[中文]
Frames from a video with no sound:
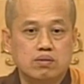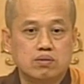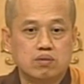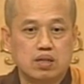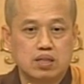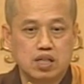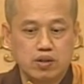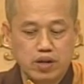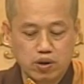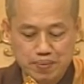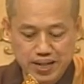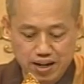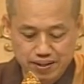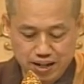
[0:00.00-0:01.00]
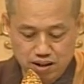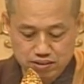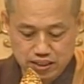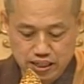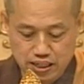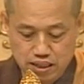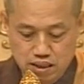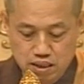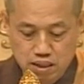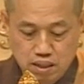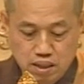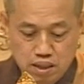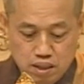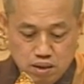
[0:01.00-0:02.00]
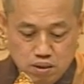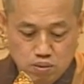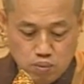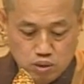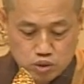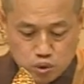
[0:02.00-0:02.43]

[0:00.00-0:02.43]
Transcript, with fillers: 所以各位，我们要了解，我